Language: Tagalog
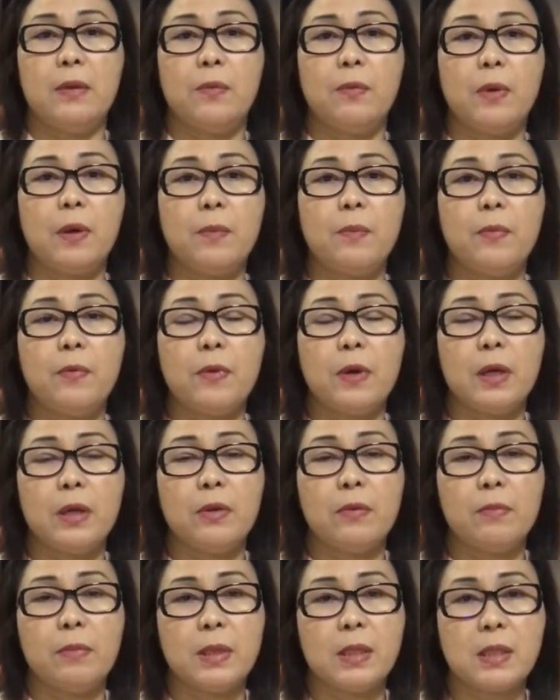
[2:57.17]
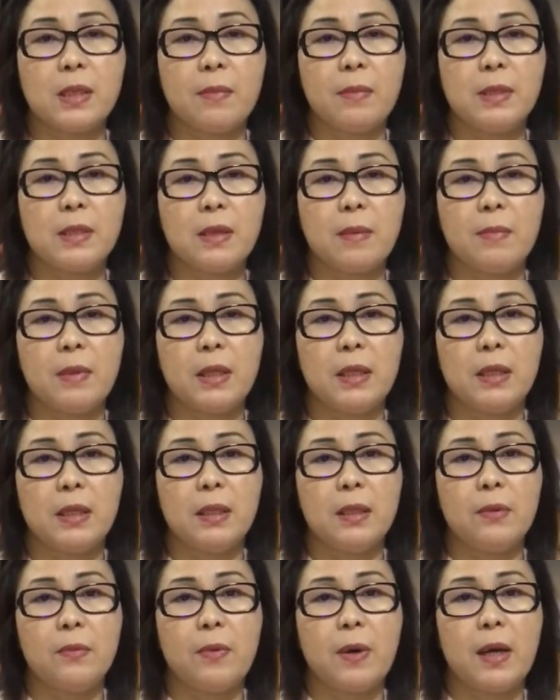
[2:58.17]
Huwag po kayong basta-basta
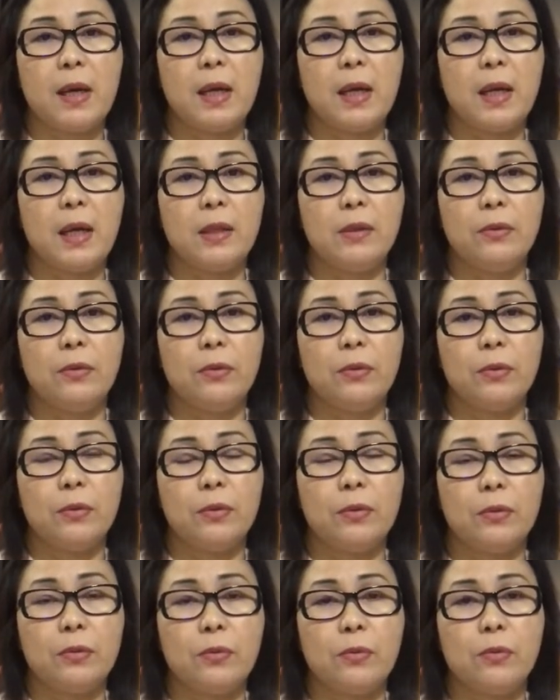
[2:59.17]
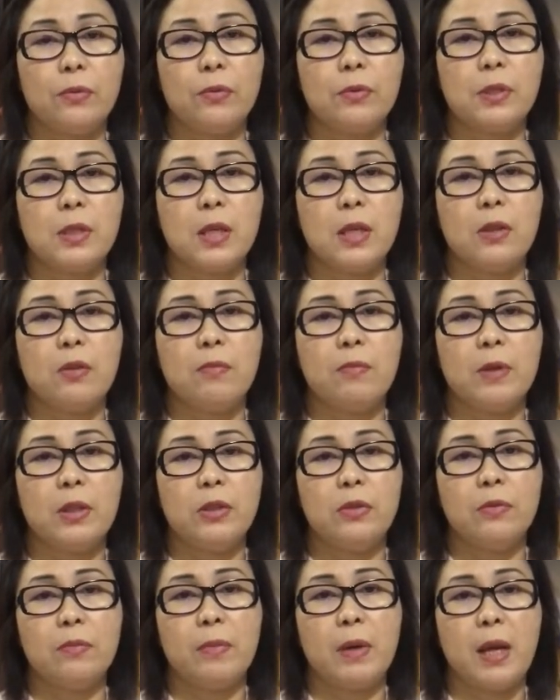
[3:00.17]
maniniwala doon kung sino man yung